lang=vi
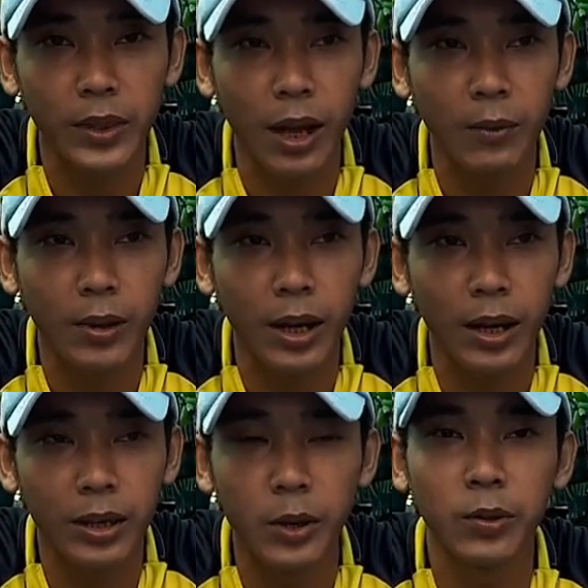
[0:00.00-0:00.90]
để
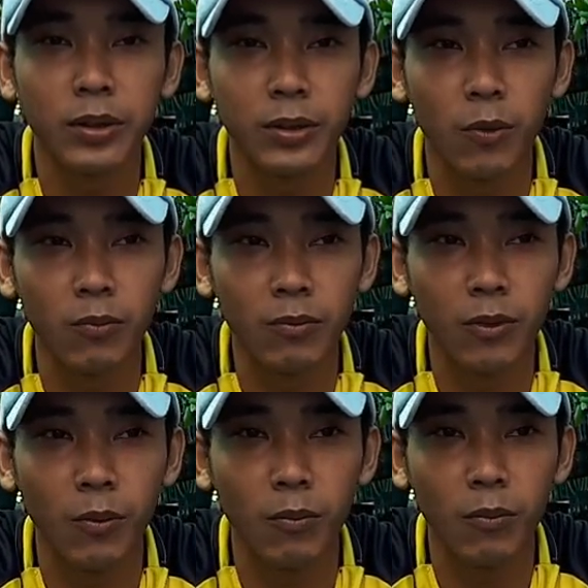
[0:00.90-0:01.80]
mà nhiều người cùng
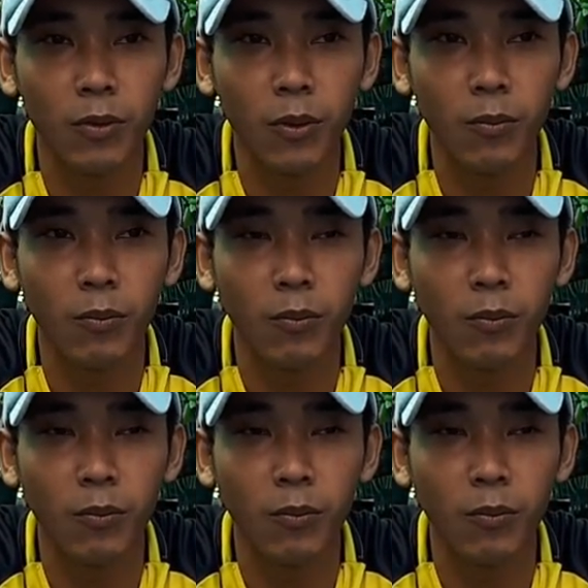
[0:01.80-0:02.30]
cùng cùng